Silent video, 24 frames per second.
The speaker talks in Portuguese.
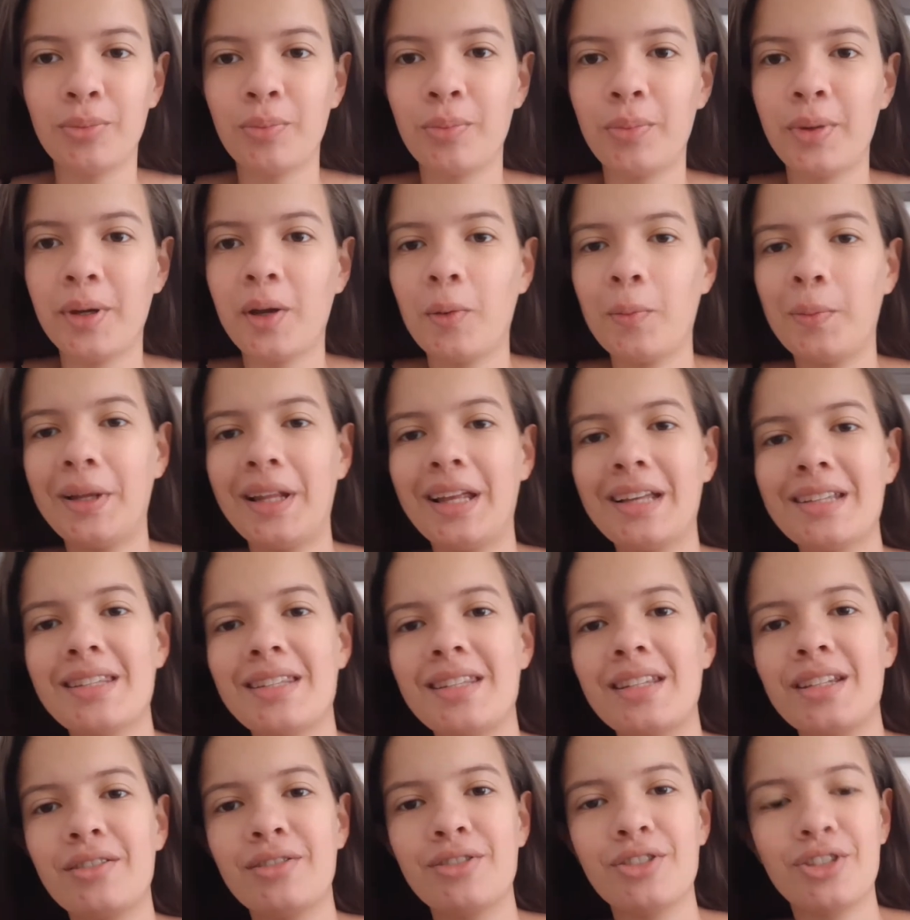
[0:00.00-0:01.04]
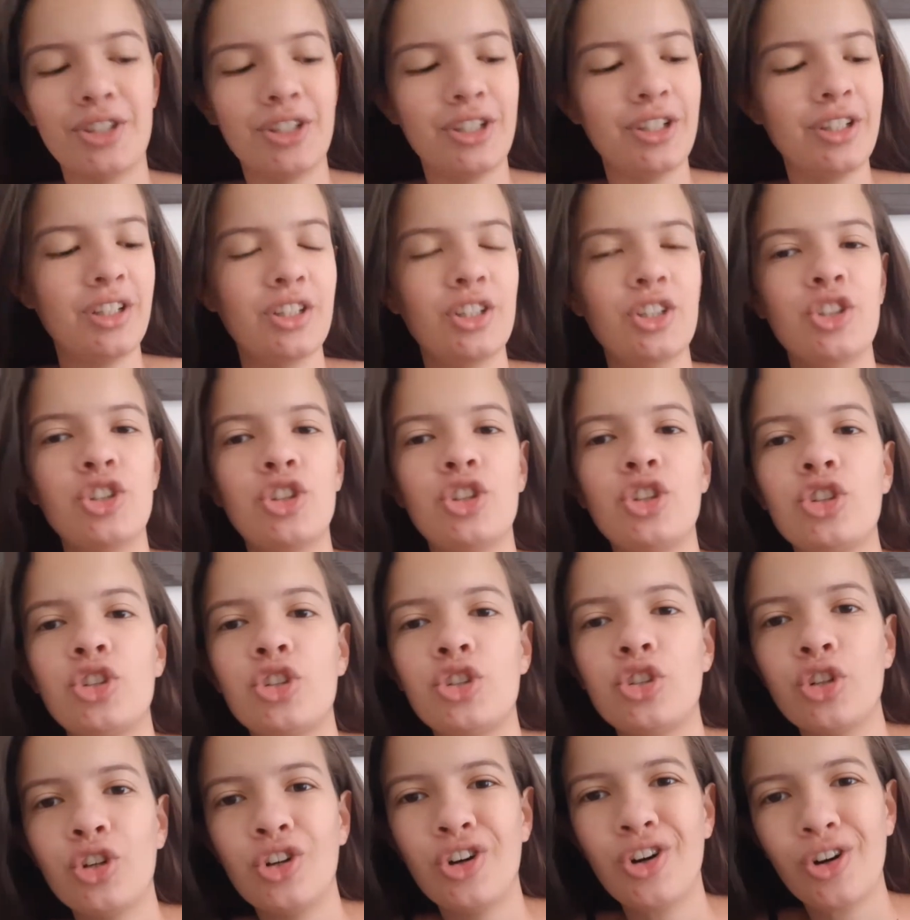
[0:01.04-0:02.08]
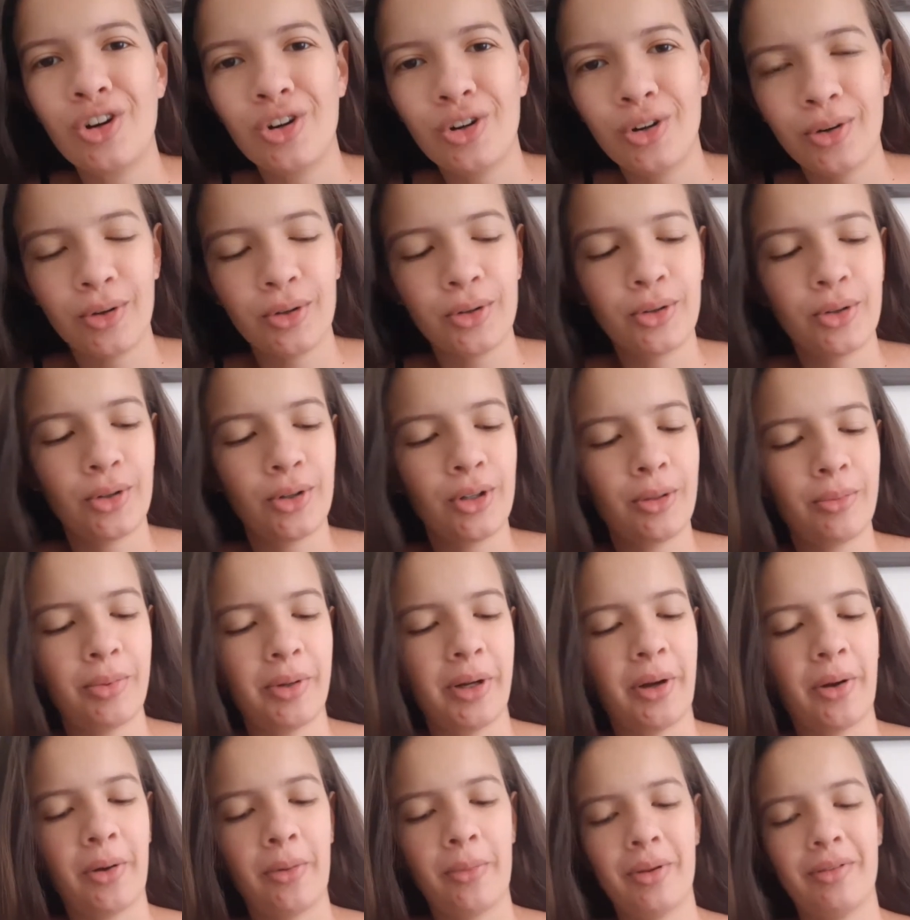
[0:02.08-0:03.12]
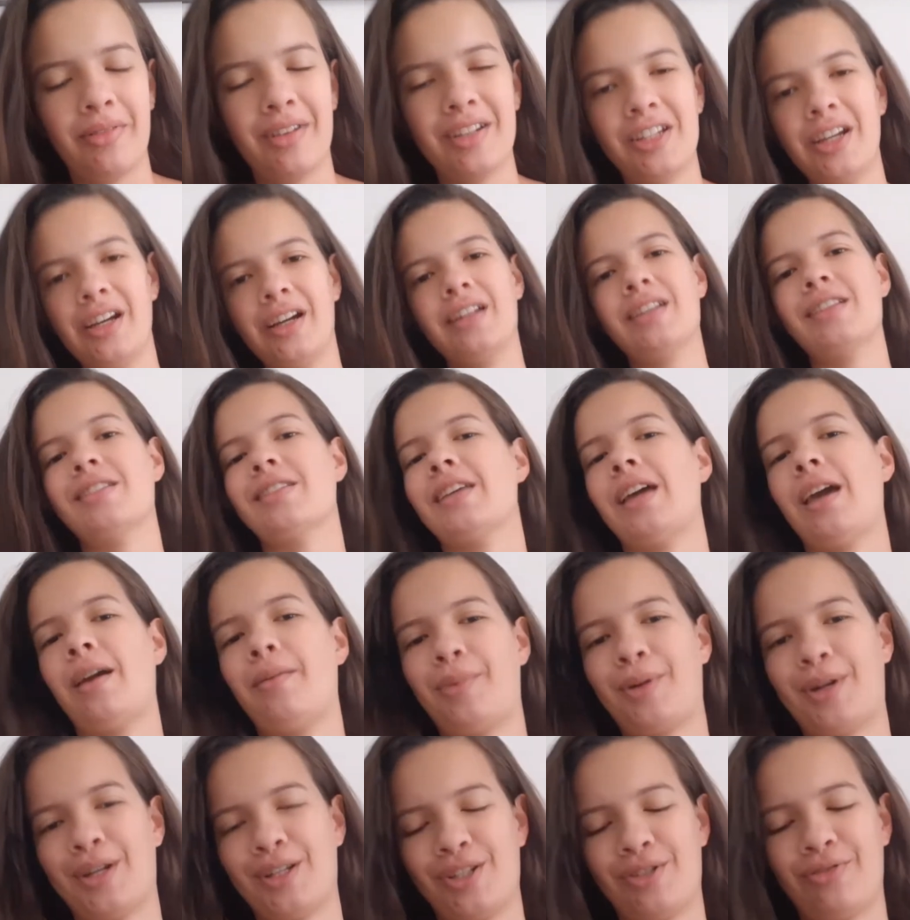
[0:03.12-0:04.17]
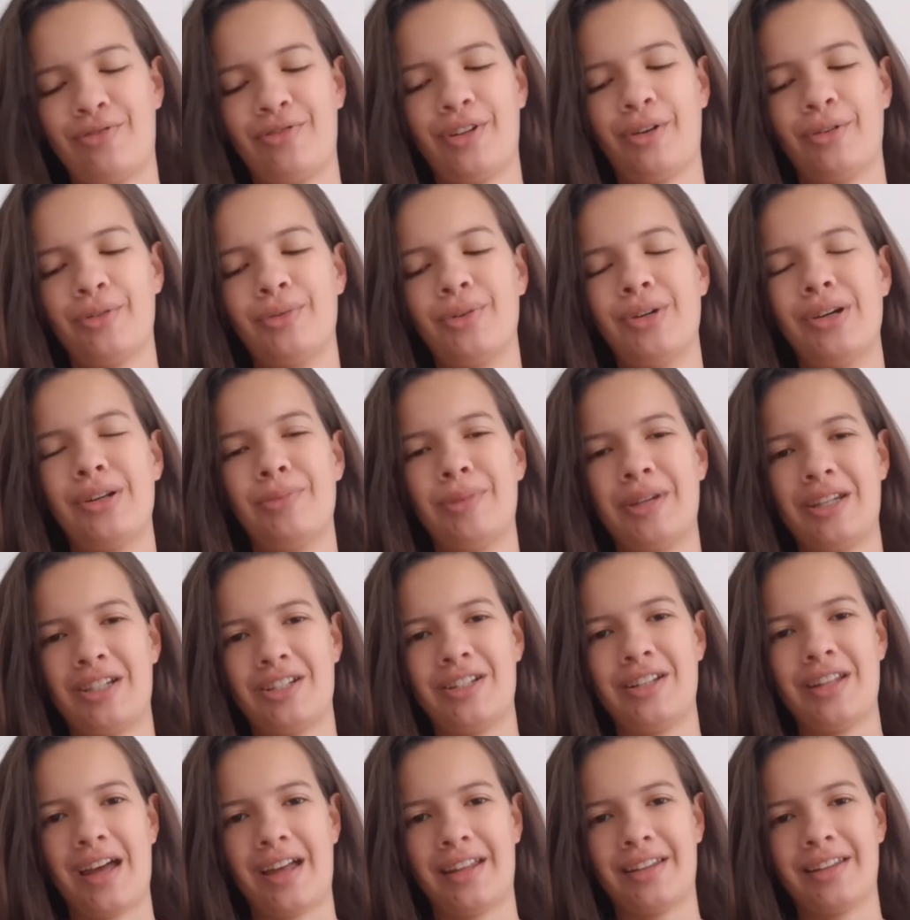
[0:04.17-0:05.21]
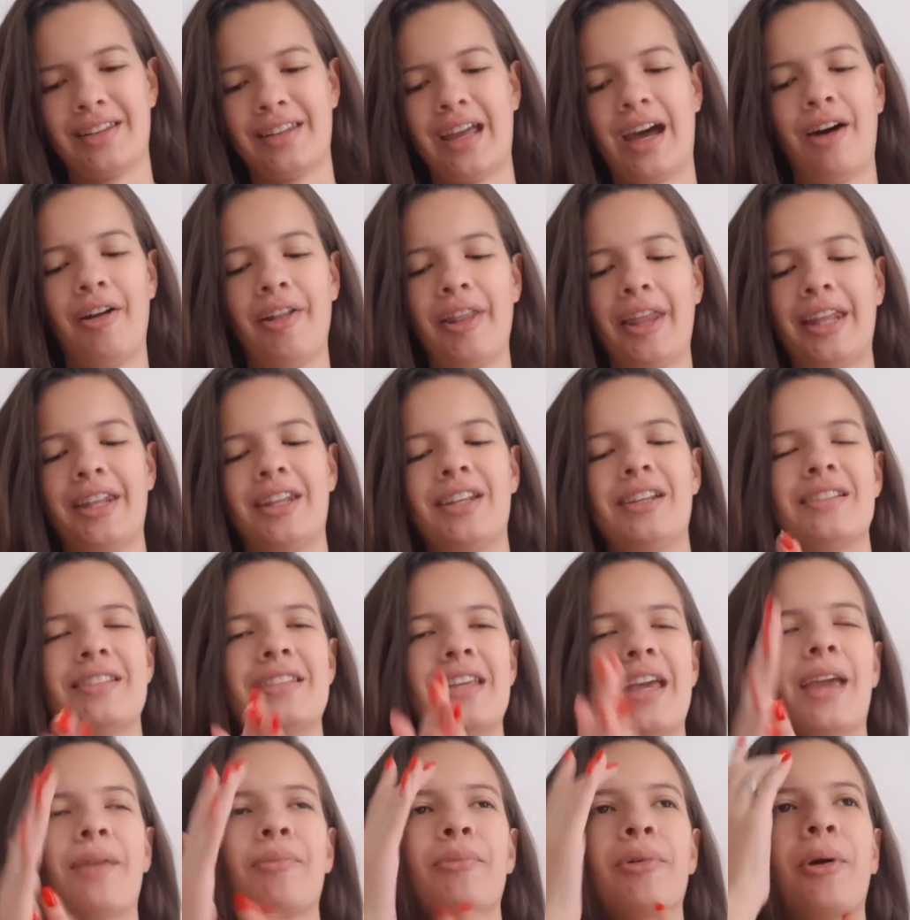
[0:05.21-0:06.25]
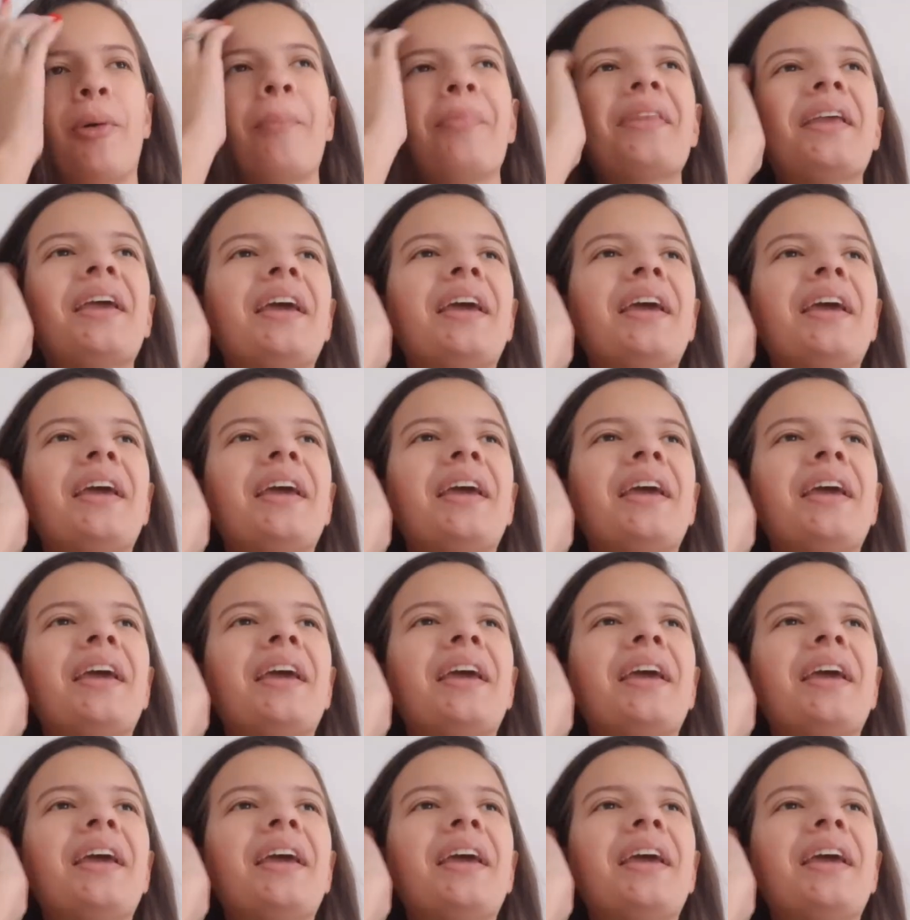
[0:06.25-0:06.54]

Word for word: Pegar um pedacinho de chocotone para comer. Vai chegar nessa época de final do ano, mês de né? Dezembro.